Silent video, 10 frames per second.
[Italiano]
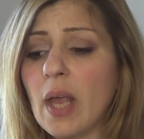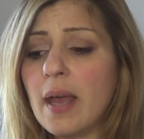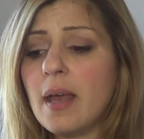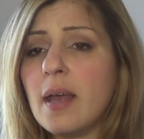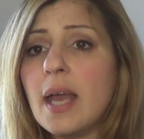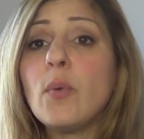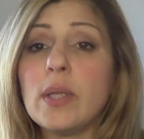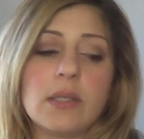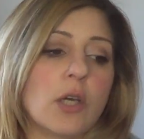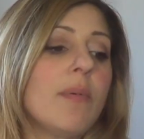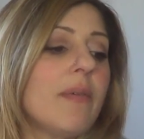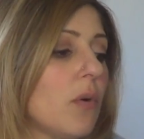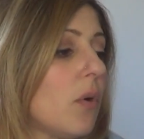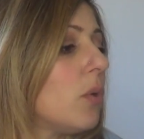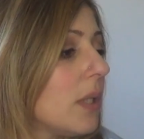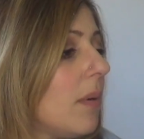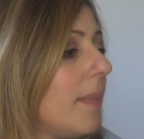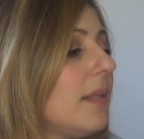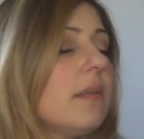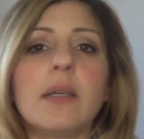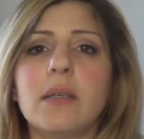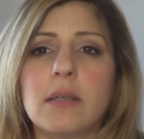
eh, e, quindi siccome avevo, ultimamente